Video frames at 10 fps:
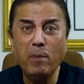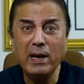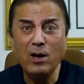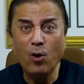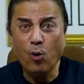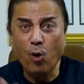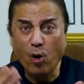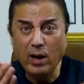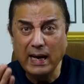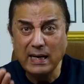भाई
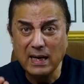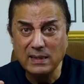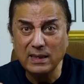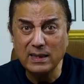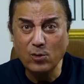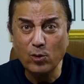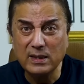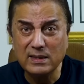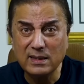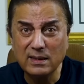हो गई ना जड़ी
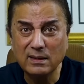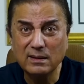होनी सी